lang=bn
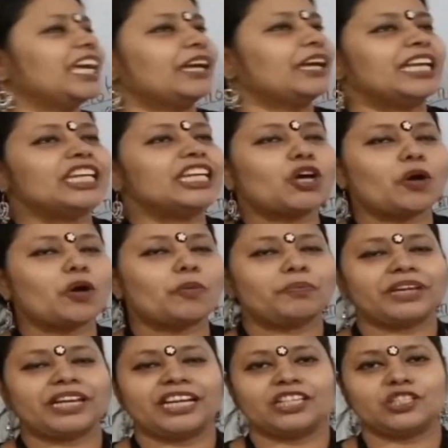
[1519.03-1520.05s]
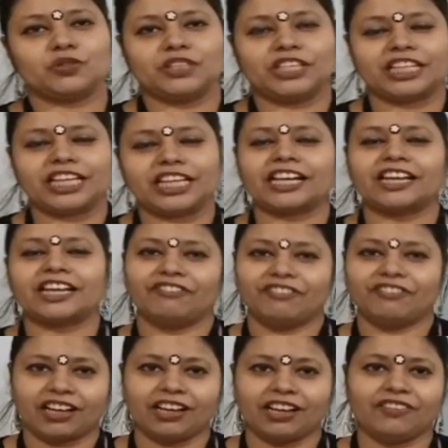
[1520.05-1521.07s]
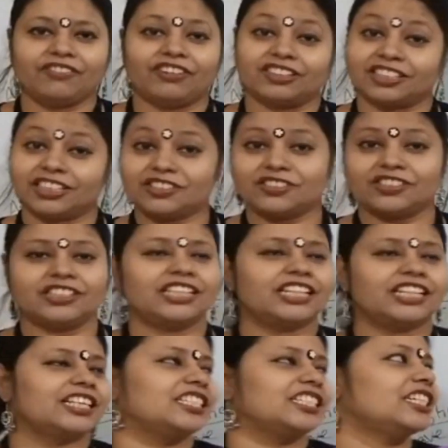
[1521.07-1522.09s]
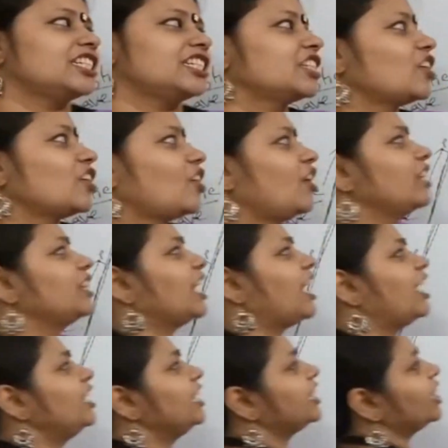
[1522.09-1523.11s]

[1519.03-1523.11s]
ইনকম্পিটেন্ট যদি থাকে ভাল্ভ অর্থাৎ যদি রিগার্জিটেশন হয় তাহলে কি